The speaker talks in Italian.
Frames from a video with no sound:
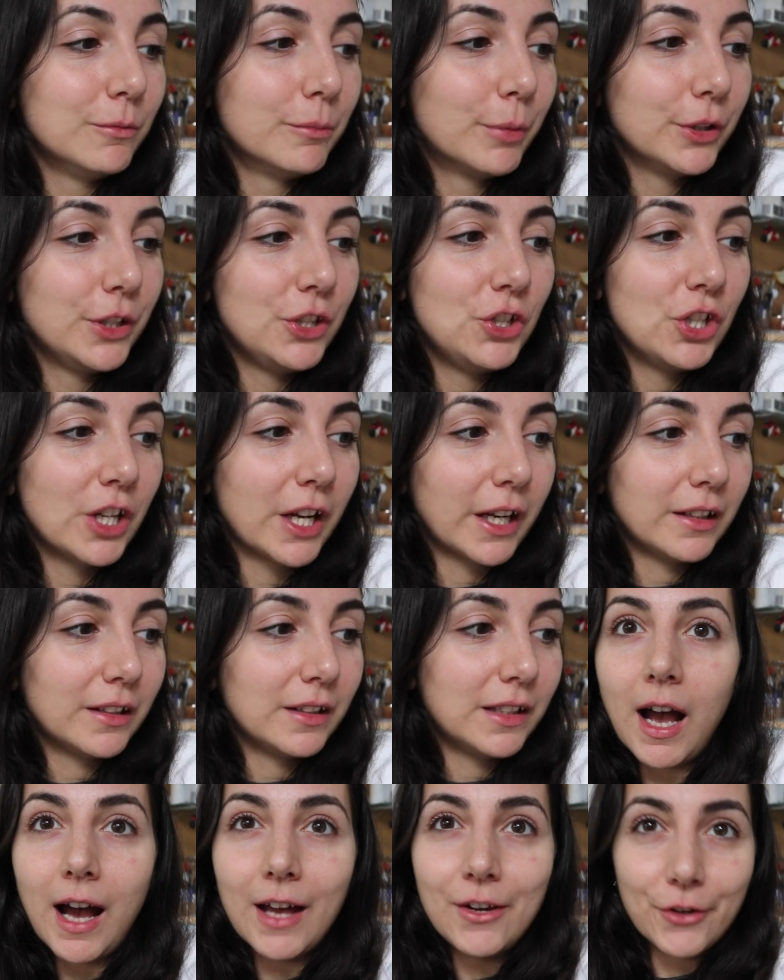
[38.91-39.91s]
un po, di,
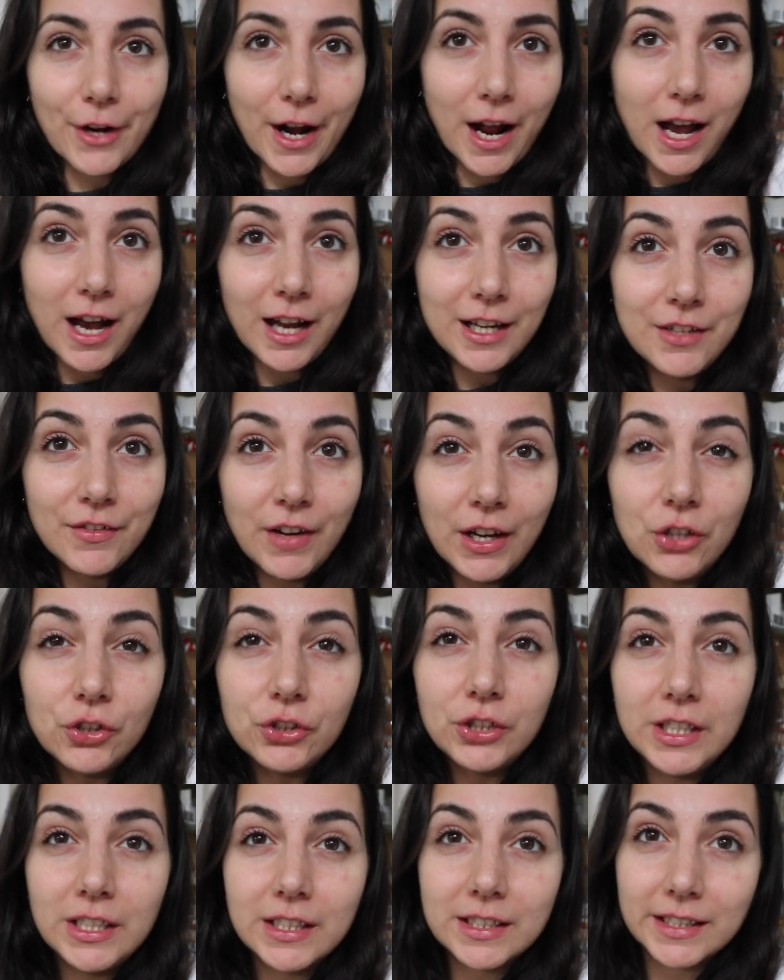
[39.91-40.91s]
giretti allora a
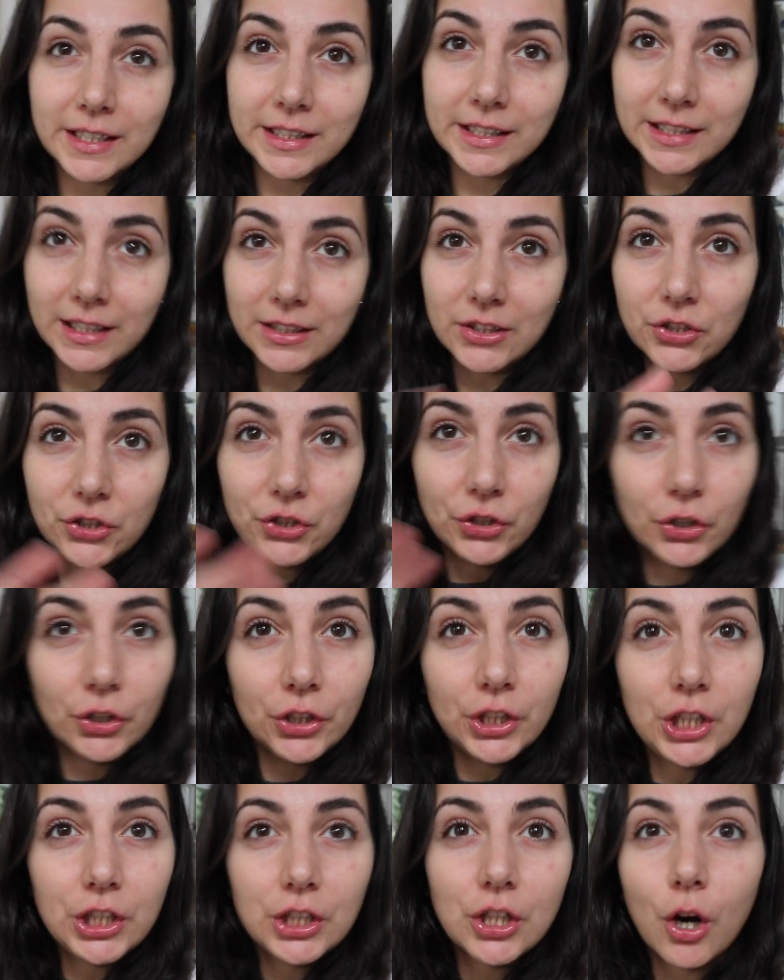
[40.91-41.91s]
livello di
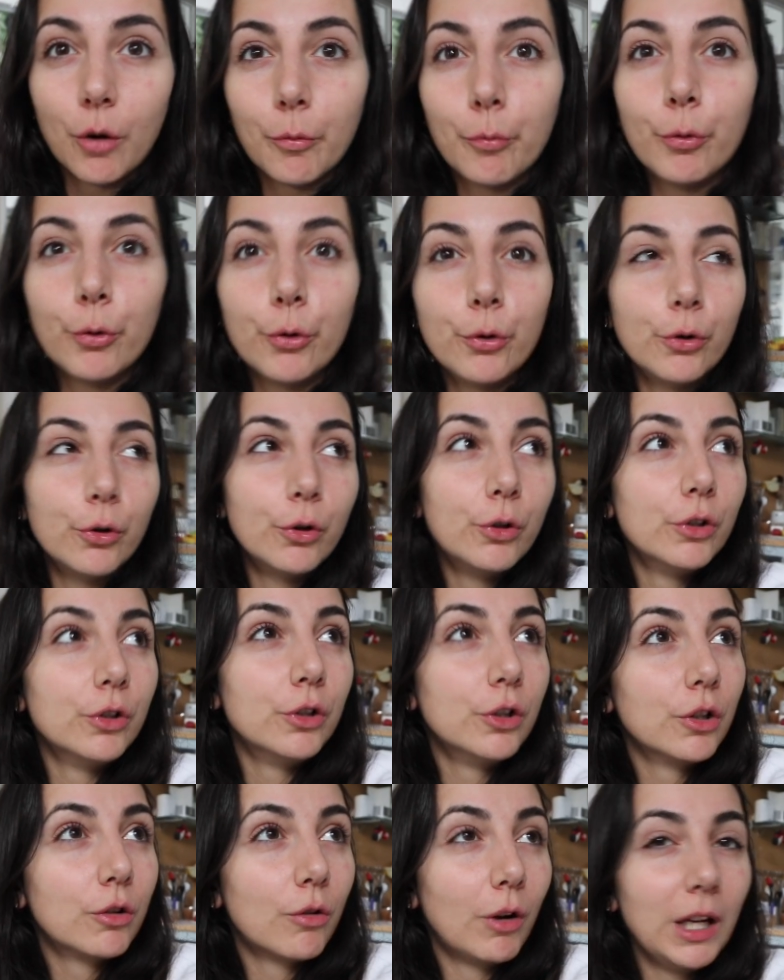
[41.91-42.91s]
sensazioni
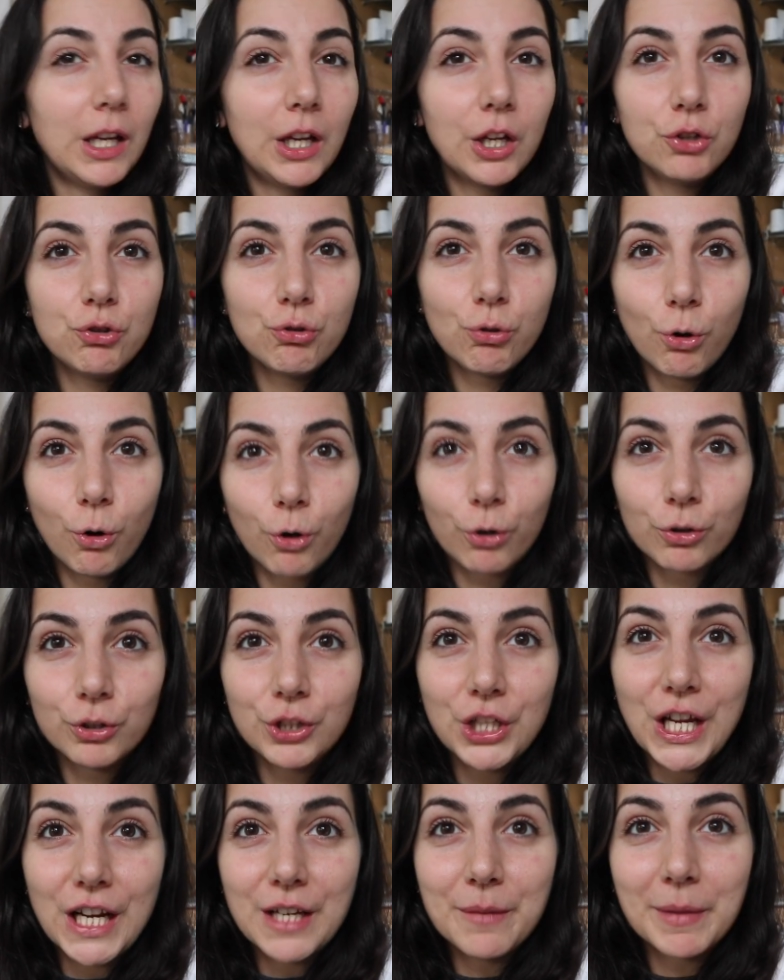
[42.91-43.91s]
dopo eh, qualche giorno
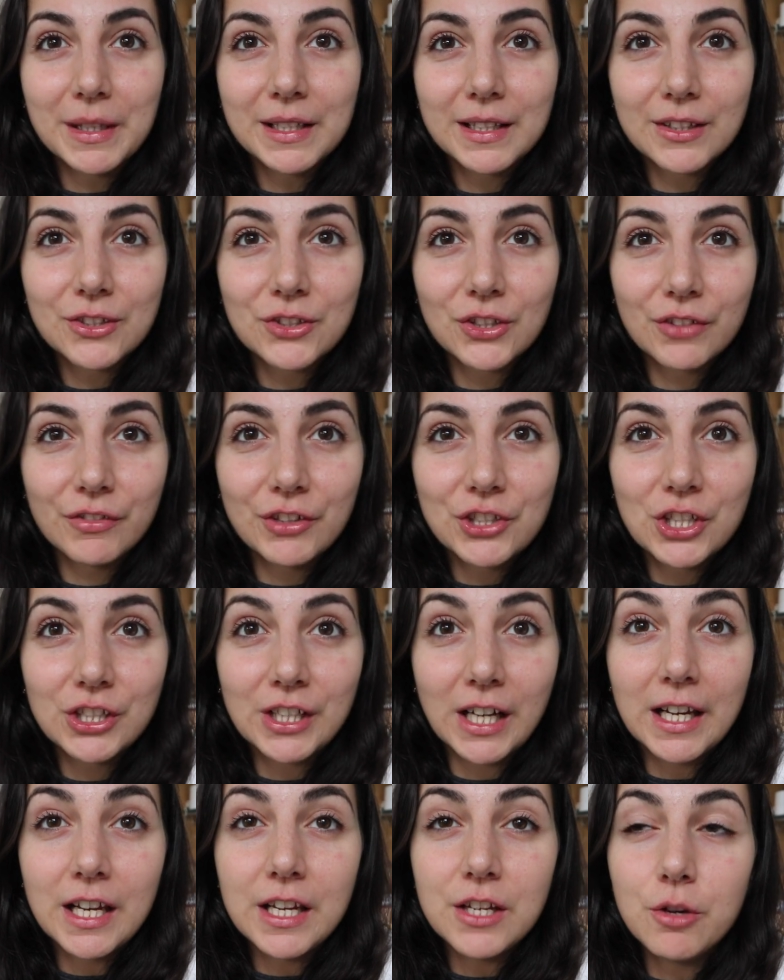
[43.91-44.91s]
di alimentazione
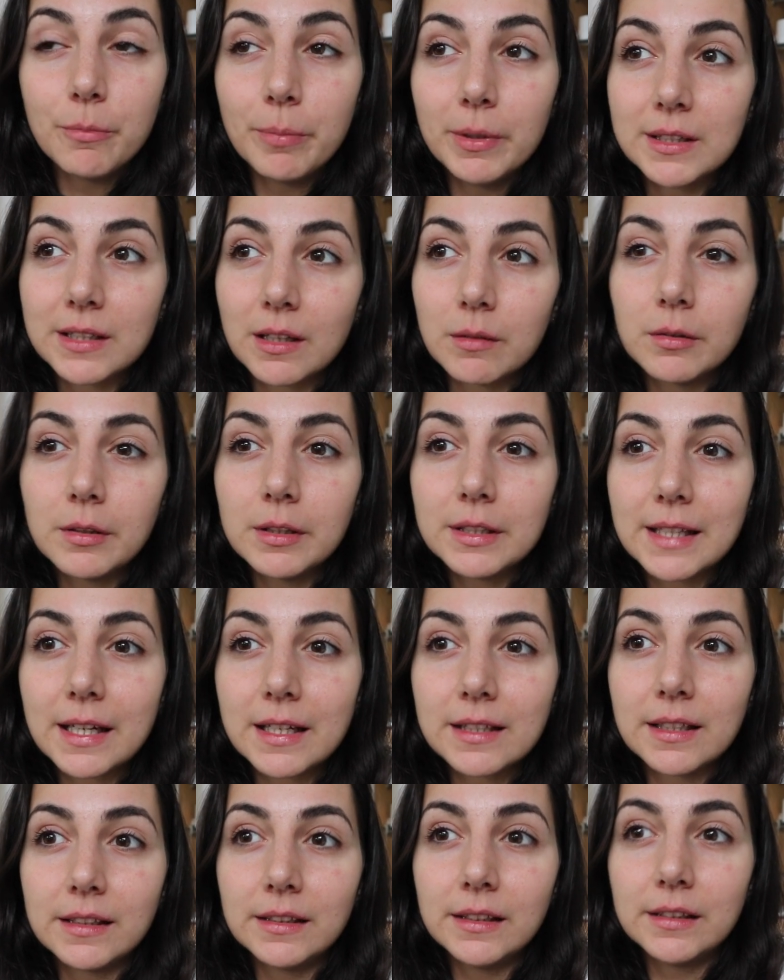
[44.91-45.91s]
vegetale io pensavo mi
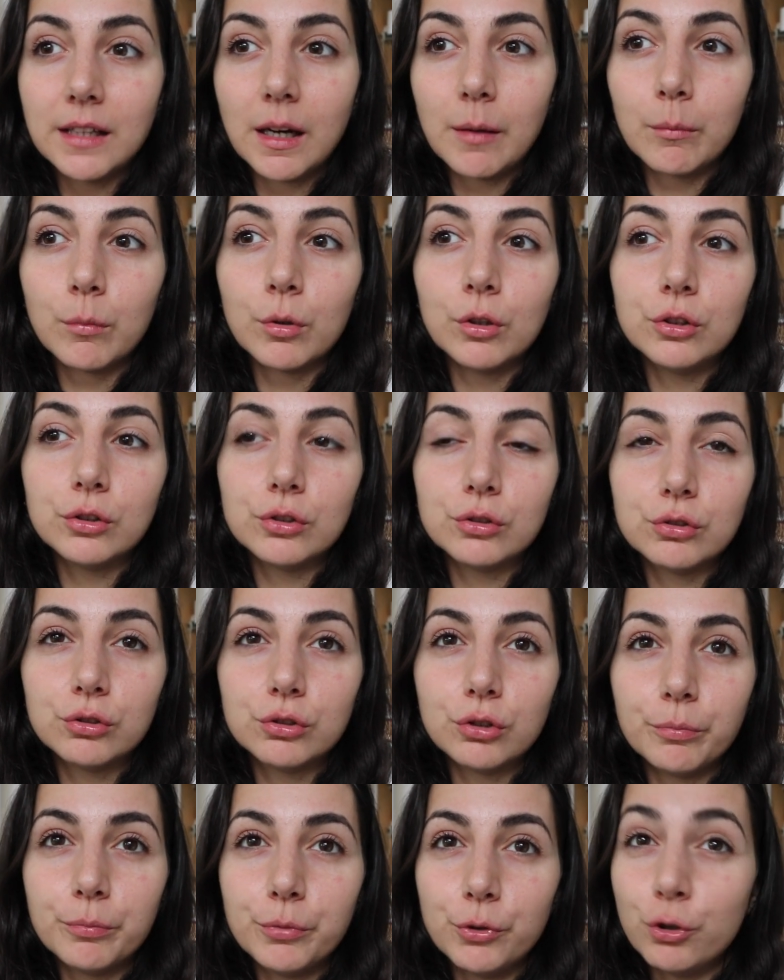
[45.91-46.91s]
sarei sentita
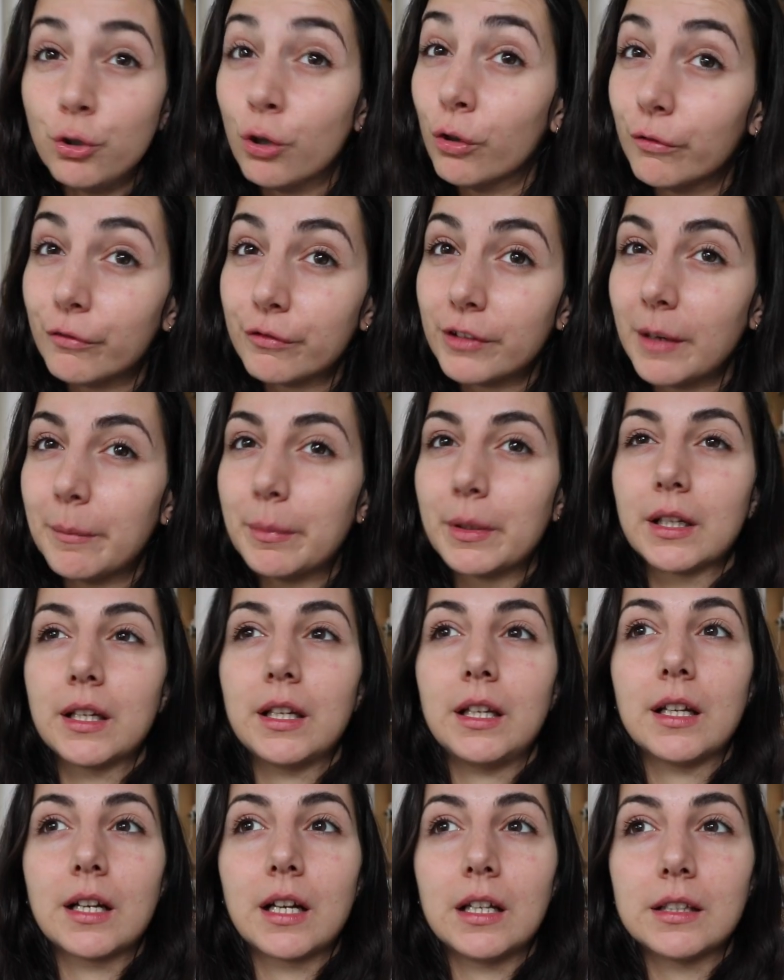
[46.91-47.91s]
molto più gonfia
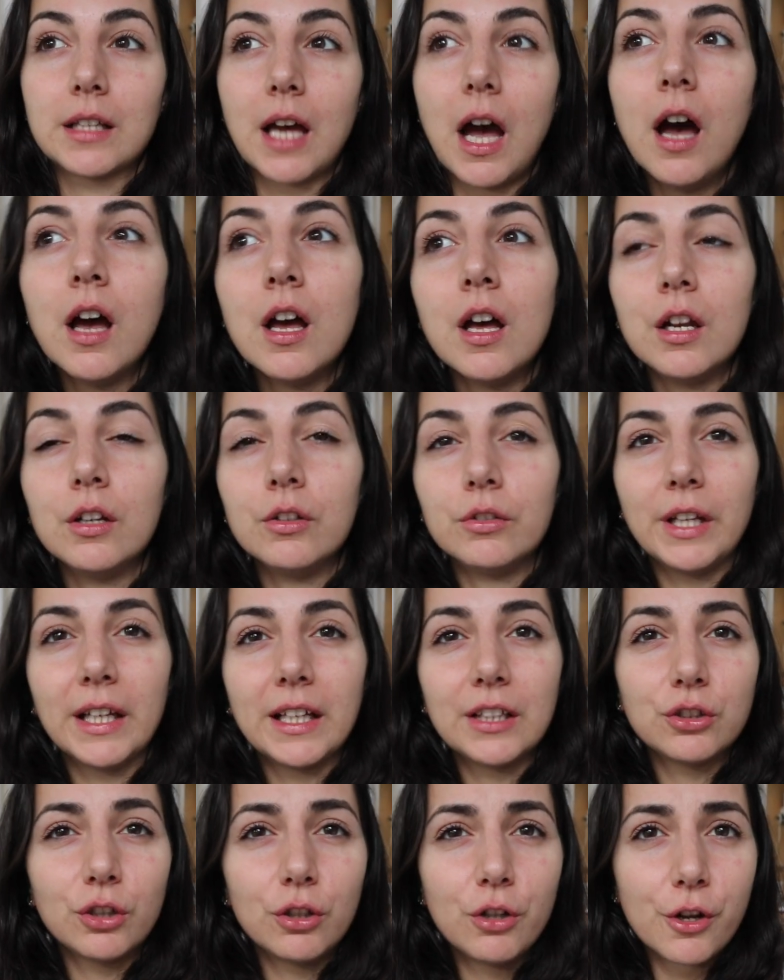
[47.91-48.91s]
perché in realtà non è
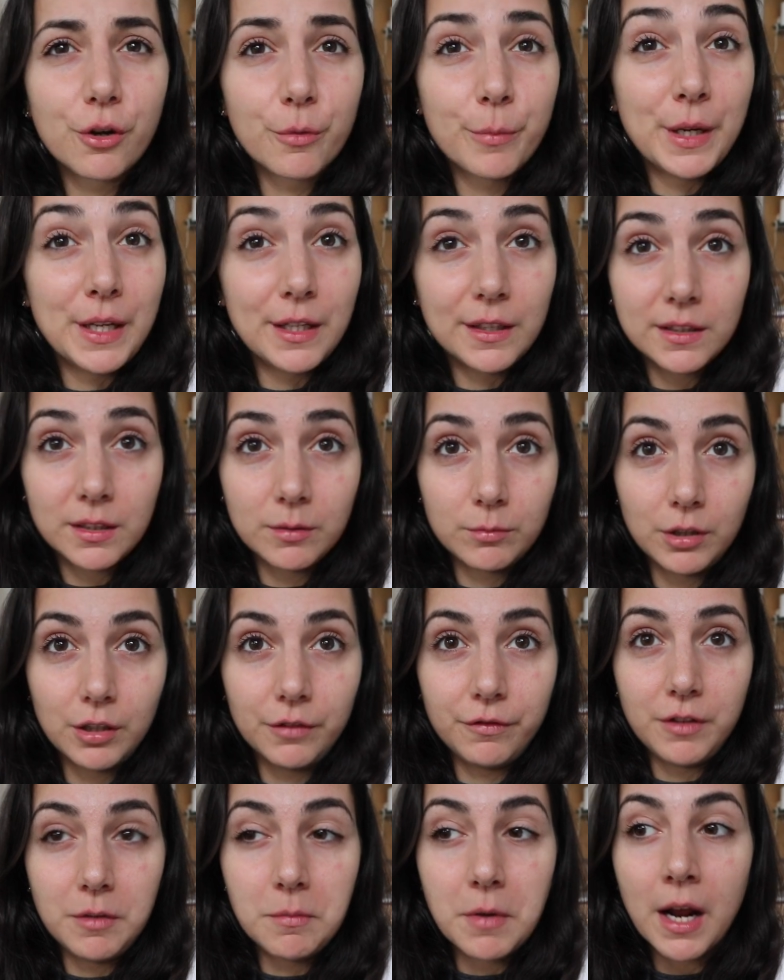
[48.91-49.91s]
che tollero benissimo
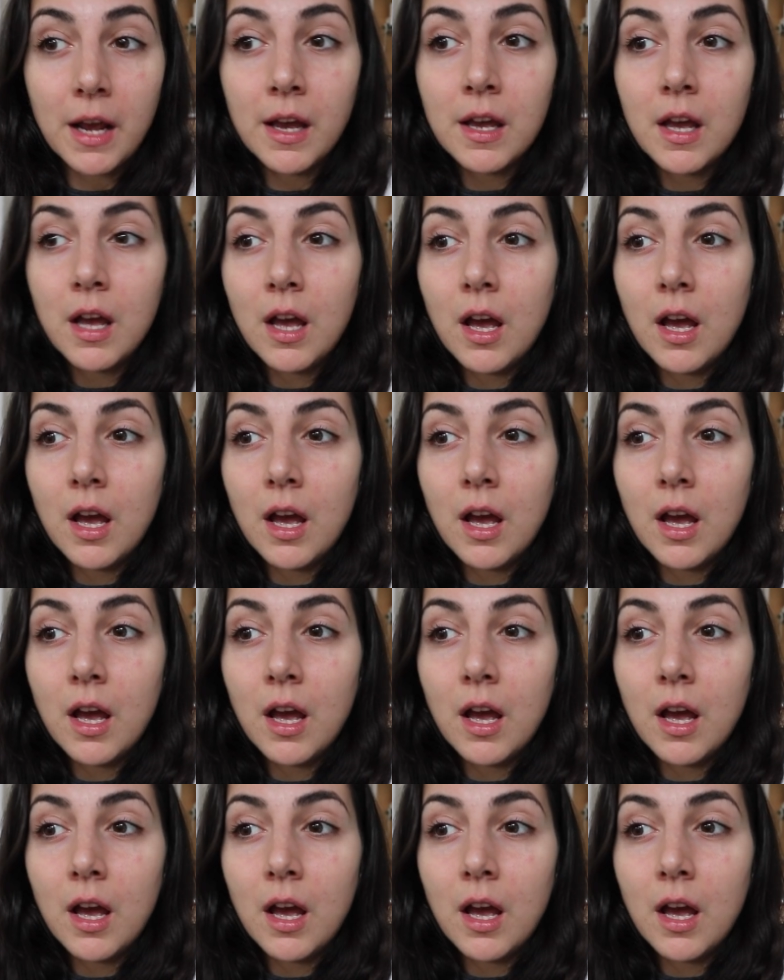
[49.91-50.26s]
le fibre